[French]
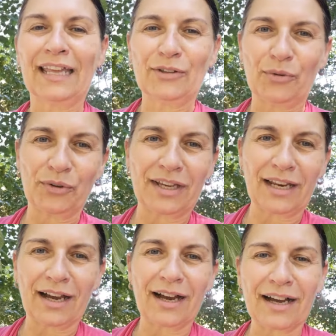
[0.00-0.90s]
Et donc
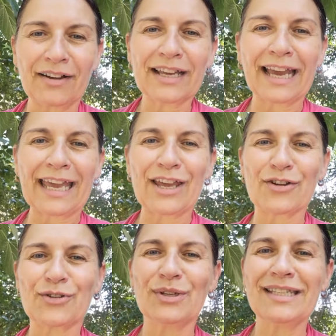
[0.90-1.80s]
il a créé
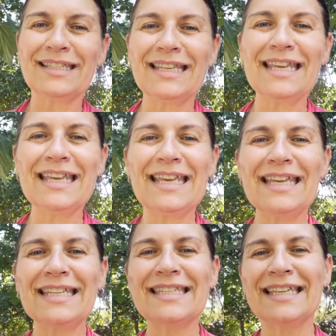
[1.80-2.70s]
un joli
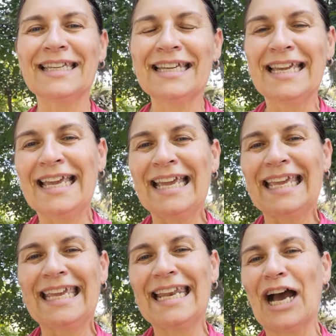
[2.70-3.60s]
site,
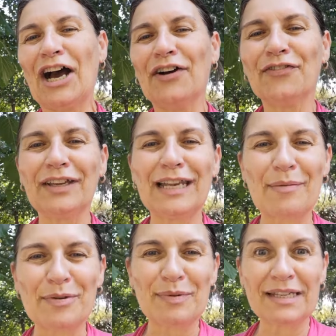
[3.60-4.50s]
il a fait de la
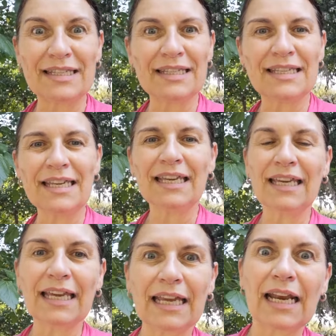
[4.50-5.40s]

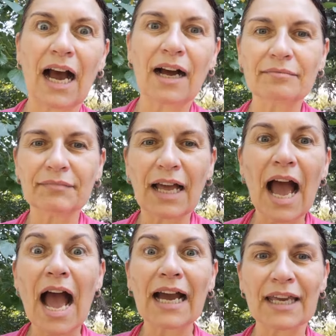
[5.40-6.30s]
publicité et là
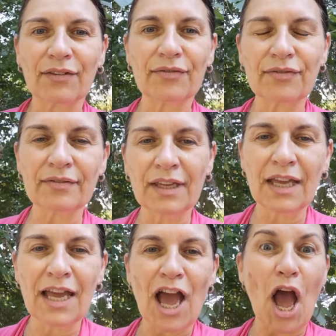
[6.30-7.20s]
arrive
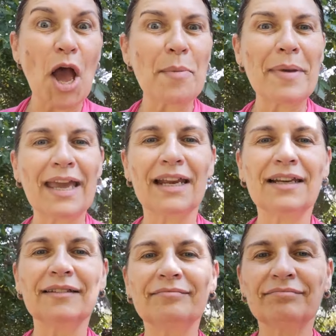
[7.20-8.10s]
un
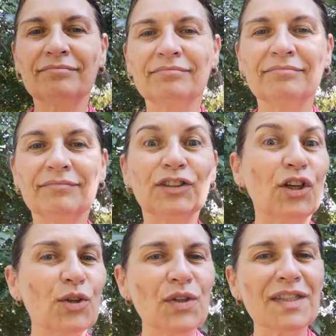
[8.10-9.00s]
mail d'un